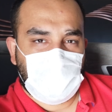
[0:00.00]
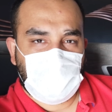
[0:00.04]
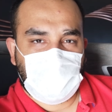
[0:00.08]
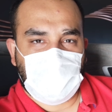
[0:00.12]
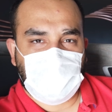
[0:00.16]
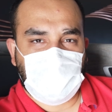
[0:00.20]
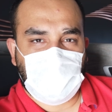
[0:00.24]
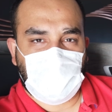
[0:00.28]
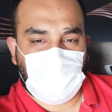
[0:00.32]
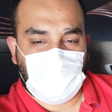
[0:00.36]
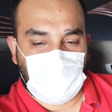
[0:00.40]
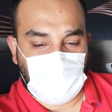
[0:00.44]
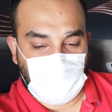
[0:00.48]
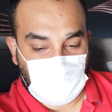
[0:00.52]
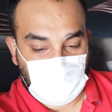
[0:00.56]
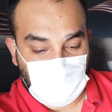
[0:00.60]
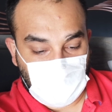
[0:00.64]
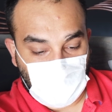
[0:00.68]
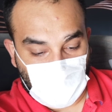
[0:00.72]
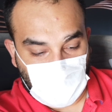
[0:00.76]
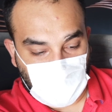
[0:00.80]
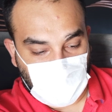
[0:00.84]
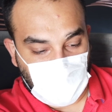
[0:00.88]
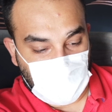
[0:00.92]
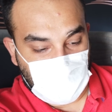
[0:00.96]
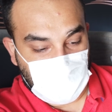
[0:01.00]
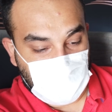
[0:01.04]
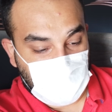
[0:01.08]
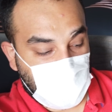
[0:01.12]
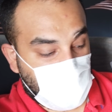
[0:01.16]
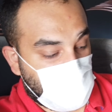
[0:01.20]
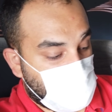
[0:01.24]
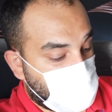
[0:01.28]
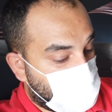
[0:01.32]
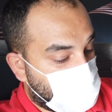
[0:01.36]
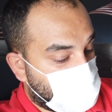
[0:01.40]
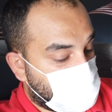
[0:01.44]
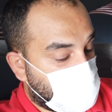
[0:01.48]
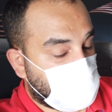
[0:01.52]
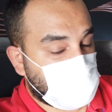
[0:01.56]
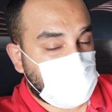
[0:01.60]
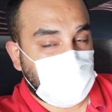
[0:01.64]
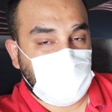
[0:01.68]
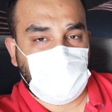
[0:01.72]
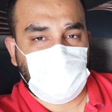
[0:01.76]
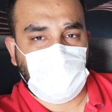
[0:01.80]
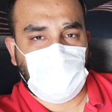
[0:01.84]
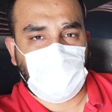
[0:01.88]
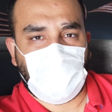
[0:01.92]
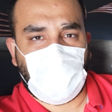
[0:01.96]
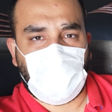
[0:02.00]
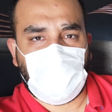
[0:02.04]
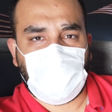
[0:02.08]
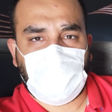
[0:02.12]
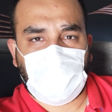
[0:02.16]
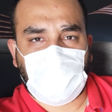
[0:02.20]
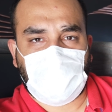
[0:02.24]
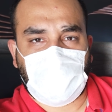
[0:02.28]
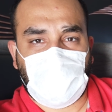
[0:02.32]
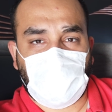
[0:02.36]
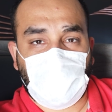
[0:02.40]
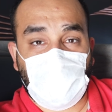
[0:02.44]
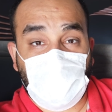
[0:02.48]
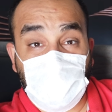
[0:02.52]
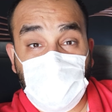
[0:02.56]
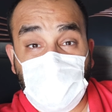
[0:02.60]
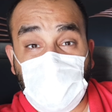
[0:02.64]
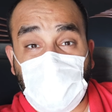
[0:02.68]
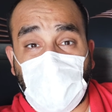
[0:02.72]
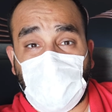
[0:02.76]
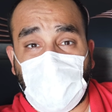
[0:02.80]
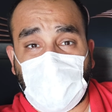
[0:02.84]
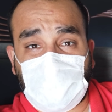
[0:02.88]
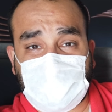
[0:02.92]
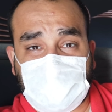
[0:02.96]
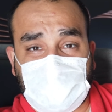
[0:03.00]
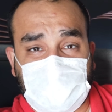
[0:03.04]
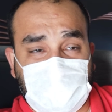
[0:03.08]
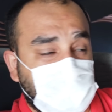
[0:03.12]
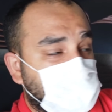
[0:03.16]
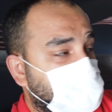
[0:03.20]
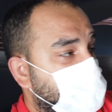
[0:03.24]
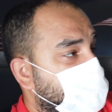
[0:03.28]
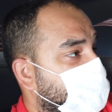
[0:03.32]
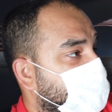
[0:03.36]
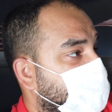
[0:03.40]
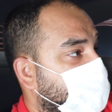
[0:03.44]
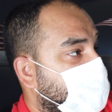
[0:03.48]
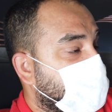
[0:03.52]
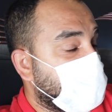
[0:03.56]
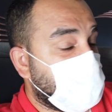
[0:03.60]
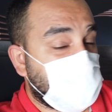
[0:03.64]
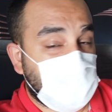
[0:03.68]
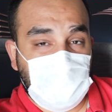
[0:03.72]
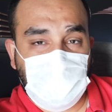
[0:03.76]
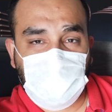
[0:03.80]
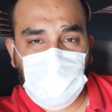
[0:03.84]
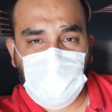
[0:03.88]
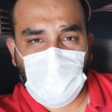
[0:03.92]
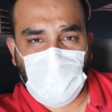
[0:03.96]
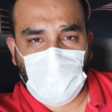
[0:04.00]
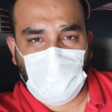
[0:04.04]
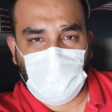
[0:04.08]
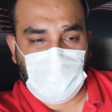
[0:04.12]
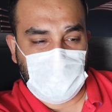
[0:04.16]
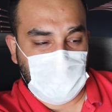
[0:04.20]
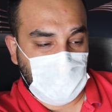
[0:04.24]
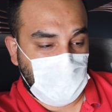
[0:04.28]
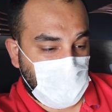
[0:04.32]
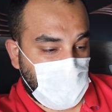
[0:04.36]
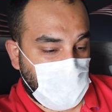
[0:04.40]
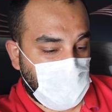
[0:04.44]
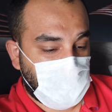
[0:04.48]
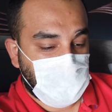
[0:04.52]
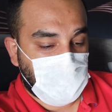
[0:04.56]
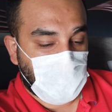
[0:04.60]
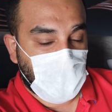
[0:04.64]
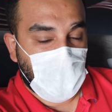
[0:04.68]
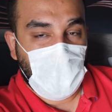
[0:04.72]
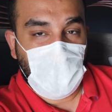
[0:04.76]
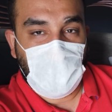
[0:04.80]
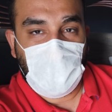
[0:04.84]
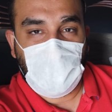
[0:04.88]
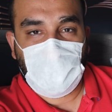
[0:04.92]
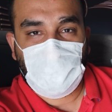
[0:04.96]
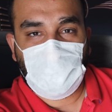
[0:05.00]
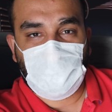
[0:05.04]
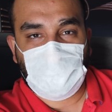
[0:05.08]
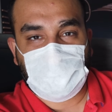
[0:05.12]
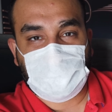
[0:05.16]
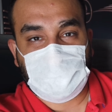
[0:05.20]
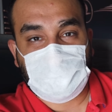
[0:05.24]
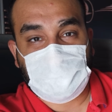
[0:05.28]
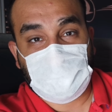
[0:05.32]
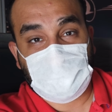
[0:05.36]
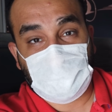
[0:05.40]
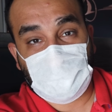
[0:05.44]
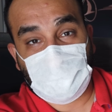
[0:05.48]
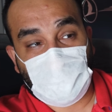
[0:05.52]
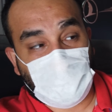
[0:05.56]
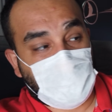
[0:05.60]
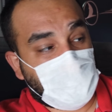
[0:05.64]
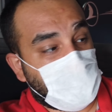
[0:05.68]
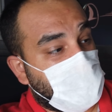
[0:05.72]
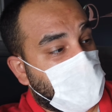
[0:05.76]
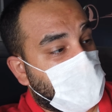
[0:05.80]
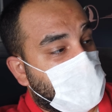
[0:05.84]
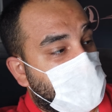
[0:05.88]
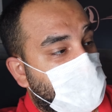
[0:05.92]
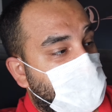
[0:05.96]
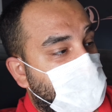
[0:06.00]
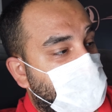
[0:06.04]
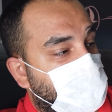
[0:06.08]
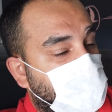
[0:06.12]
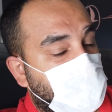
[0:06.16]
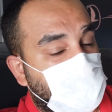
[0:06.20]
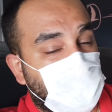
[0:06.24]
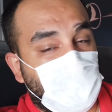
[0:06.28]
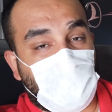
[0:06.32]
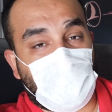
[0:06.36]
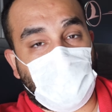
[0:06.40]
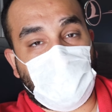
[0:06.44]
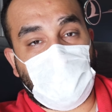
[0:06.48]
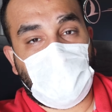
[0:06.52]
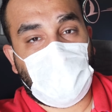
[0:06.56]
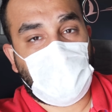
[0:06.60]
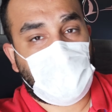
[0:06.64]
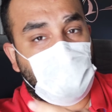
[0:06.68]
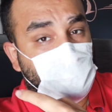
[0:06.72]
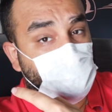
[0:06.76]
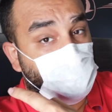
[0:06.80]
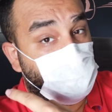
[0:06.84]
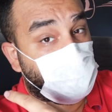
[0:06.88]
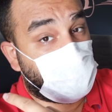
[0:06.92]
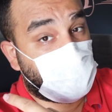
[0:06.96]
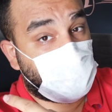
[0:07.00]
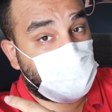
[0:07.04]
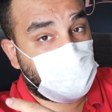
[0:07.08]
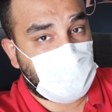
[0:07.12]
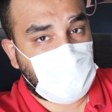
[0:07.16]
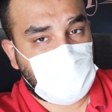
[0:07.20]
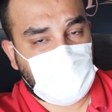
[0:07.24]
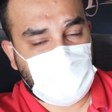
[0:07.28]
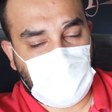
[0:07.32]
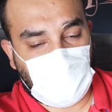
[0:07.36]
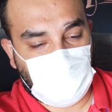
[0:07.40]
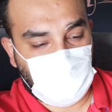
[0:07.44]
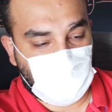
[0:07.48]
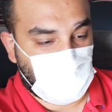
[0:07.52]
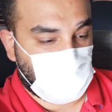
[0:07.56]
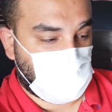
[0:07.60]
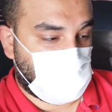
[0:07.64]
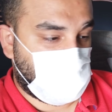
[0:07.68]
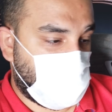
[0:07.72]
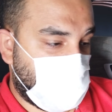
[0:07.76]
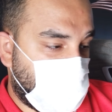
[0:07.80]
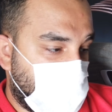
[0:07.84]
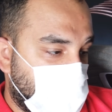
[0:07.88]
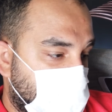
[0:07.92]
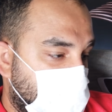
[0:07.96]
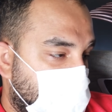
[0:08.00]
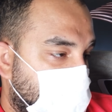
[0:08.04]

yaşam alanı çok geniş. Yani buradan dediğim gibi Amerika'ya gözünü kapat git. Hiçbir şey olmaz ama Yurt içinde çok gerekli mi bilmiyorum. Ekonomiye de bakacağım çünkü.